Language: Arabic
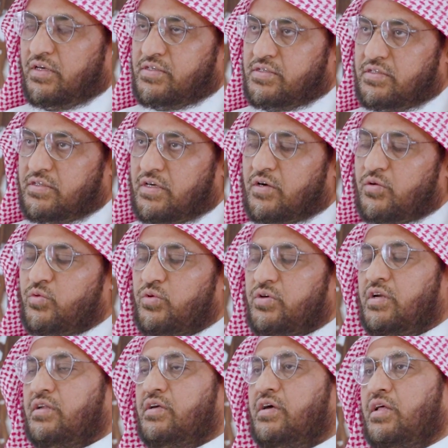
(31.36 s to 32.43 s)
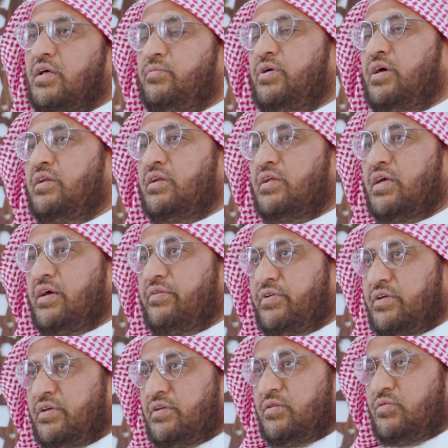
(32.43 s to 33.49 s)
السياق إلى الكلام عن
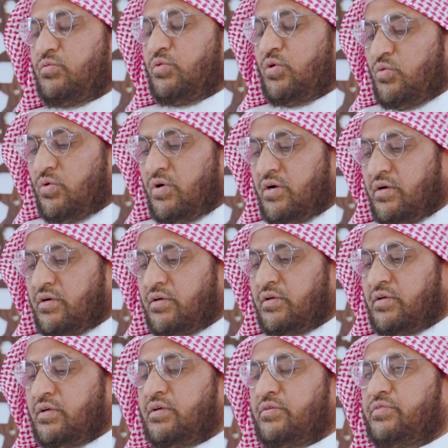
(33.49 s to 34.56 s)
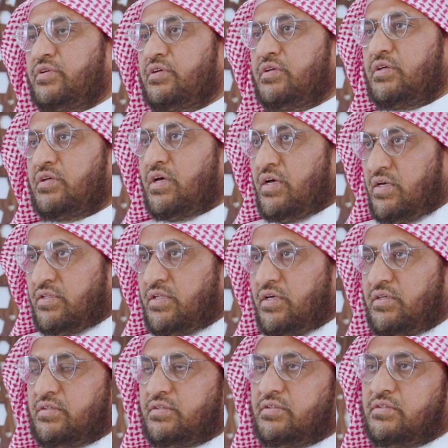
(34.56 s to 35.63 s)
الكافرين وهو في
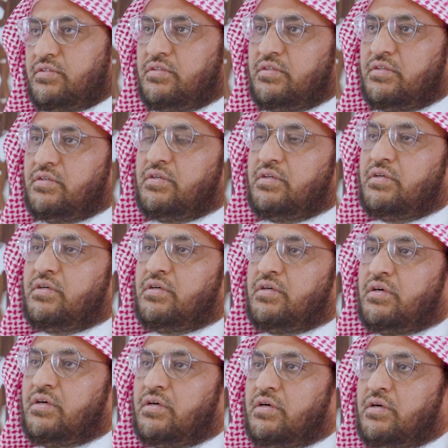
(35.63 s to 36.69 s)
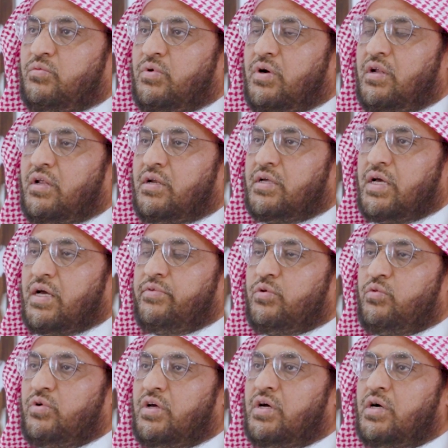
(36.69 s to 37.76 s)
آيتين آه،
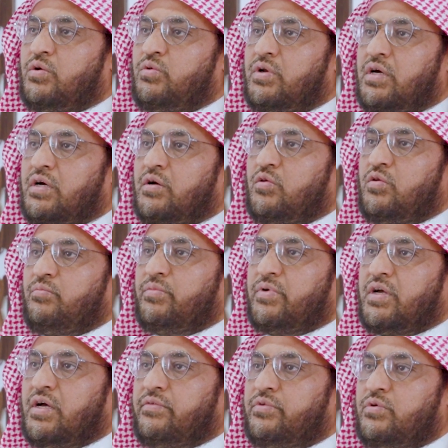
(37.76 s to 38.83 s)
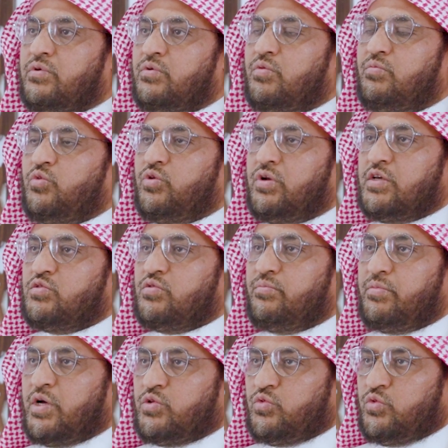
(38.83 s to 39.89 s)
والكافرون ها هنا هم كافر هم
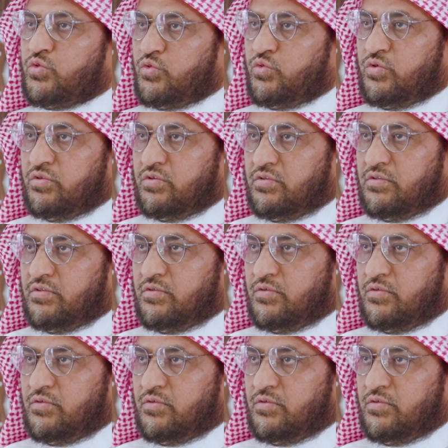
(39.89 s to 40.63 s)
أناس مخصوصون